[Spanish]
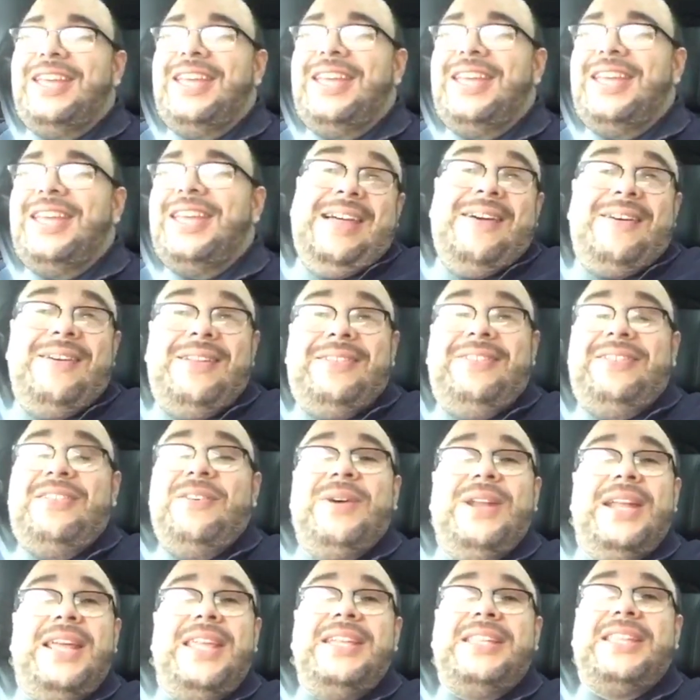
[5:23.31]
Y si
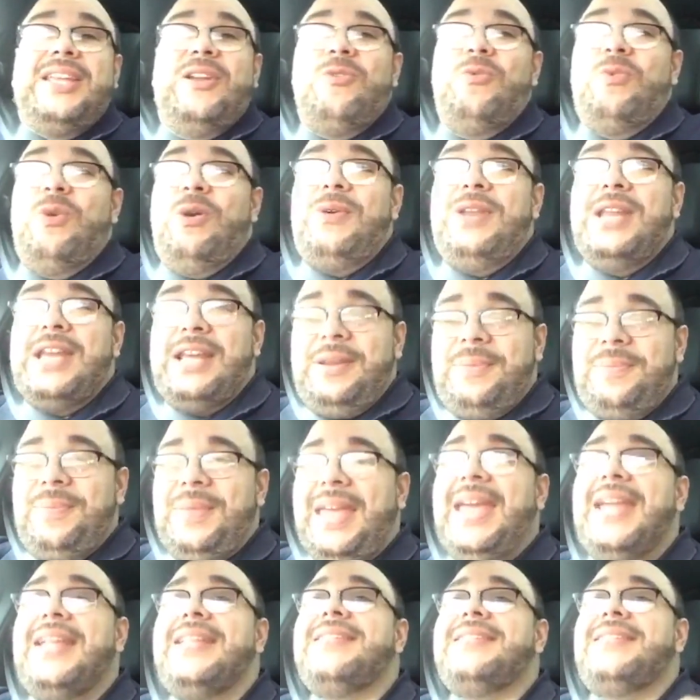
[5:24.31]
van a dictar un webinar,
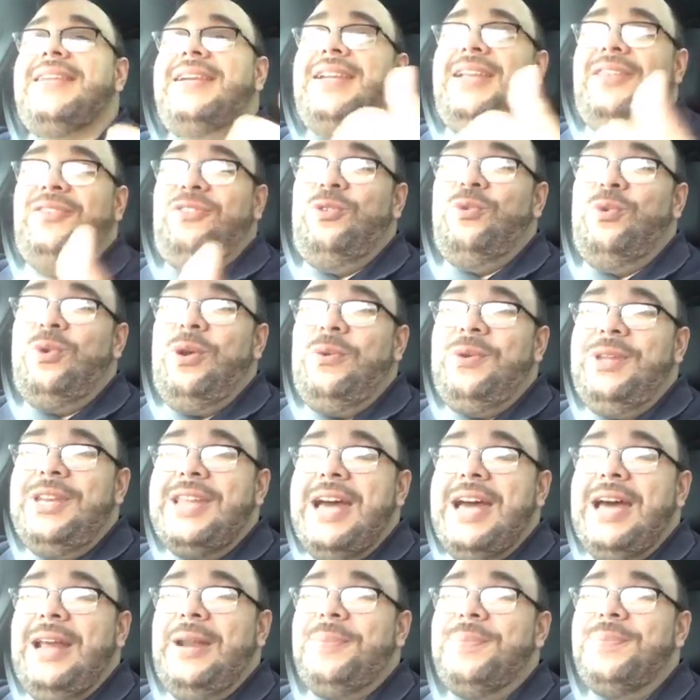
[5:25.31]
entren a su
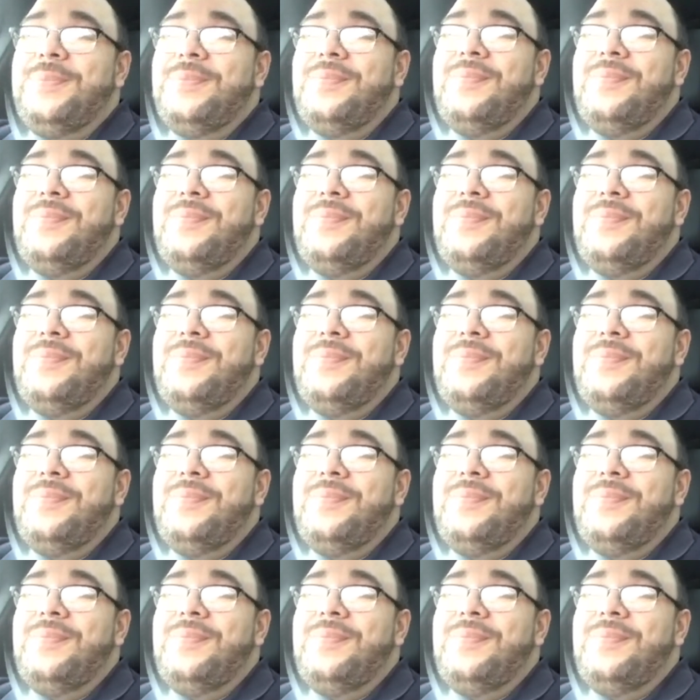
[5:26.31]
webinar